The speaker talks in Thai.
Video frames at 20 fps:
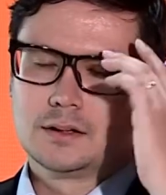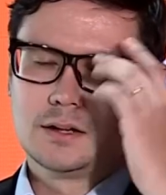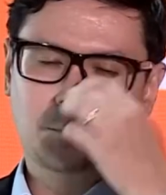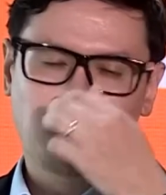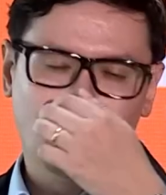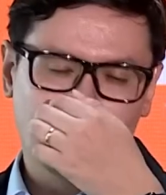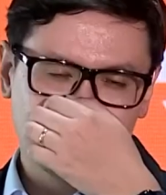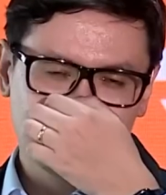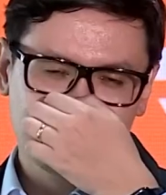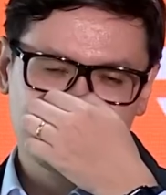คือ
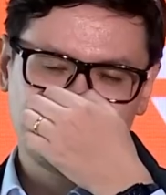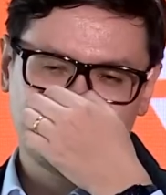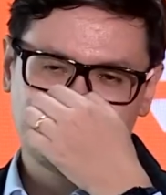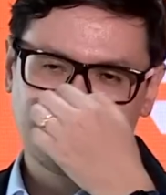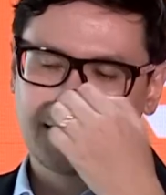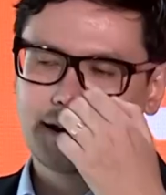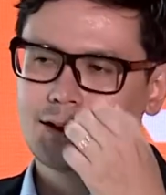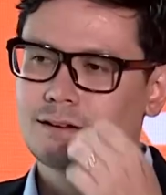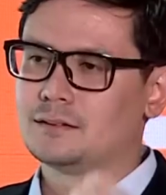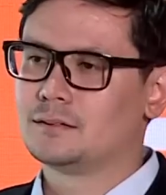พูดกันจริ
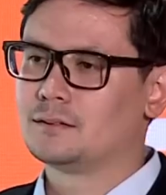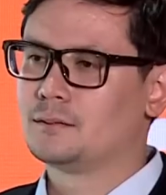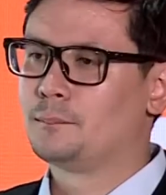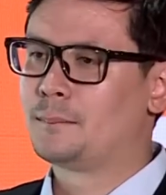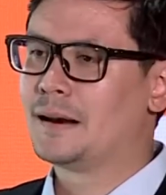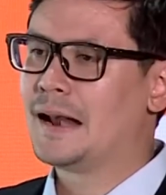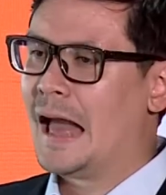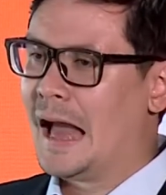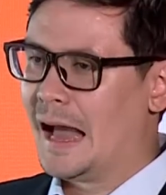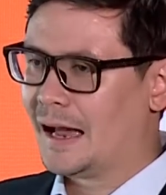งๆนะ
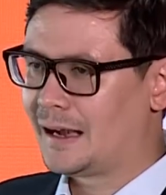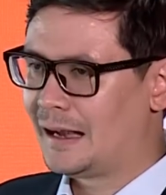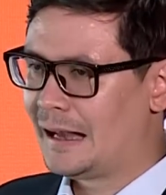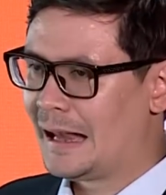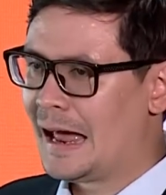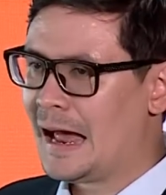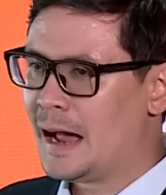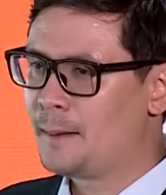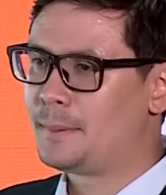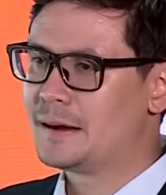มันหัก
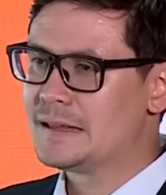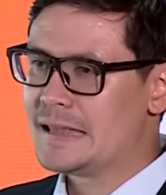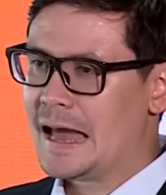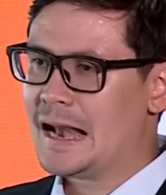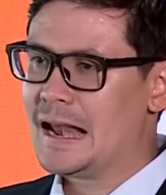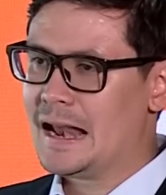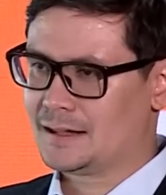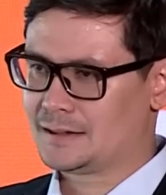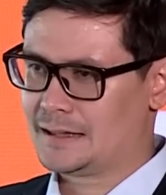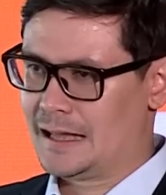ล้างพยา
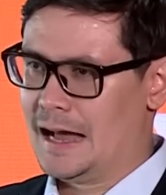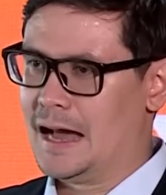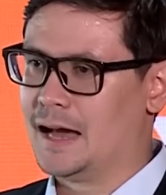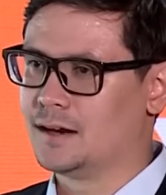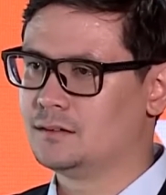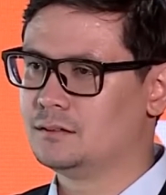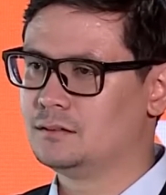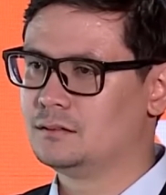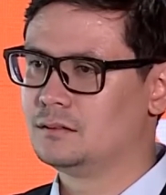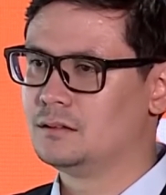นหลักฐา
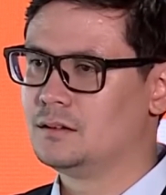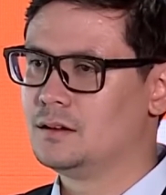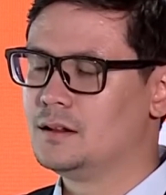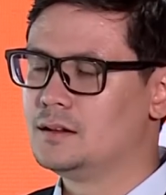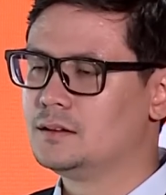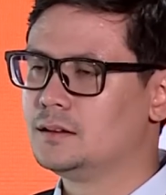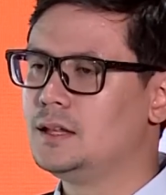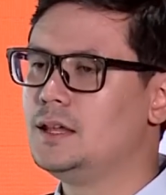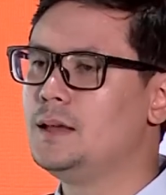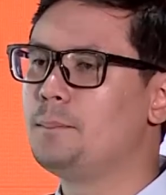น
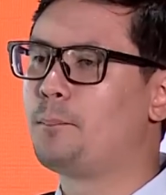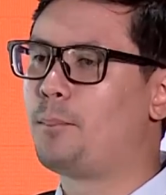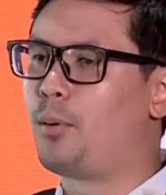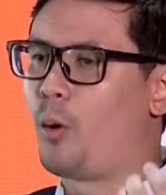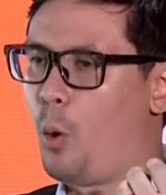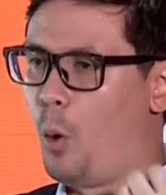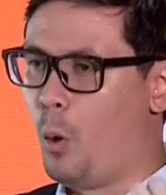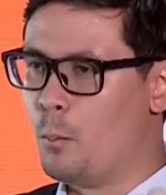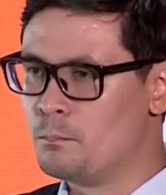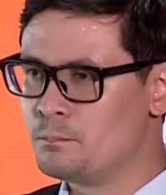ที่
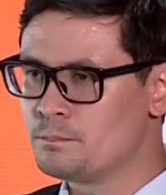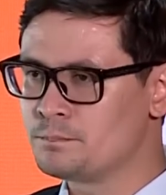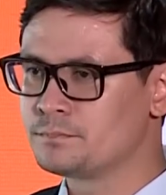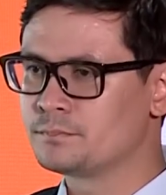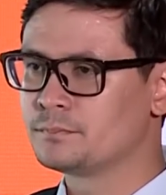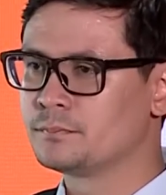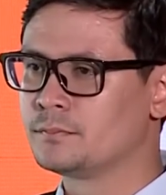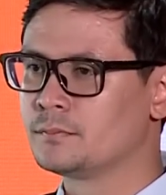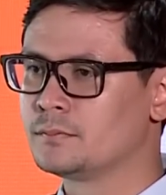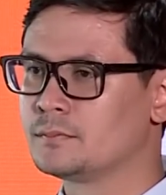ผม
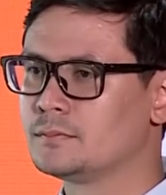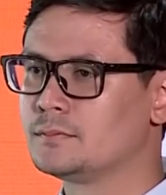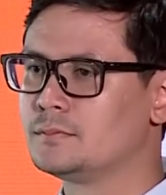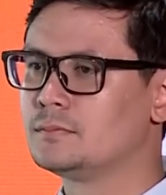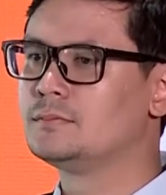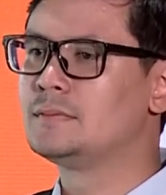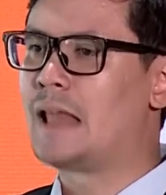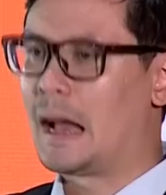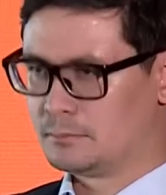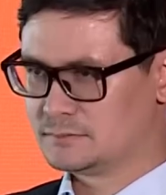
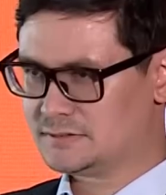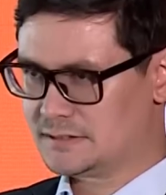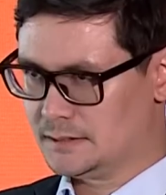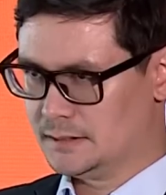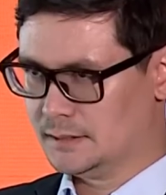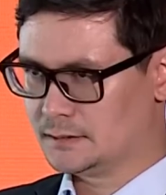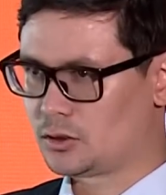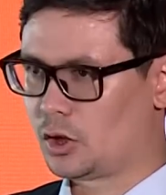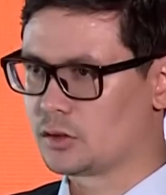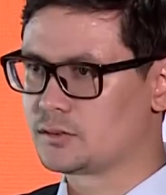นำเส
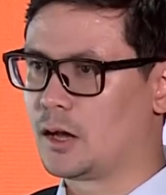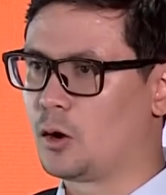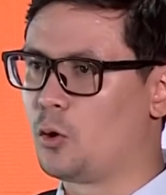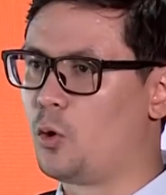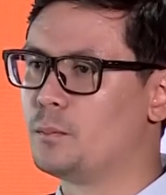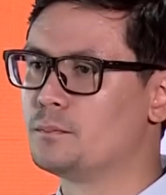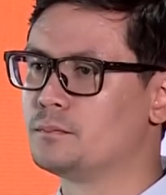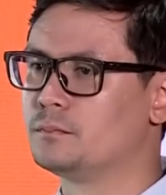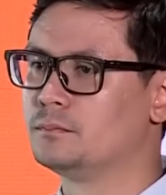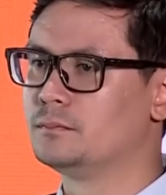นอต่อสัง
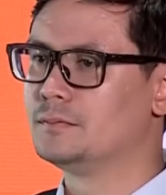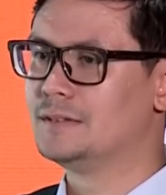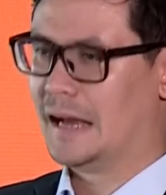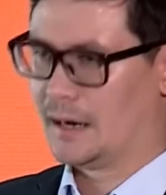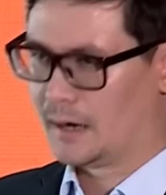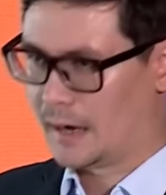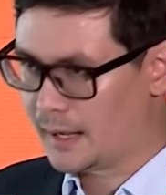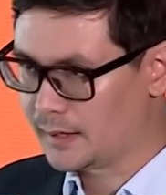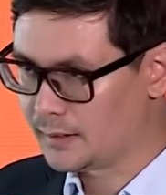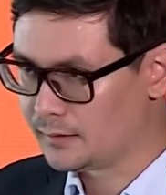คมอ
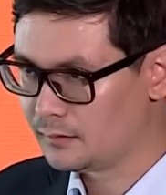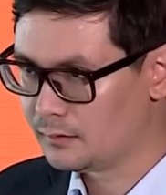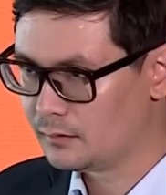ย่างไร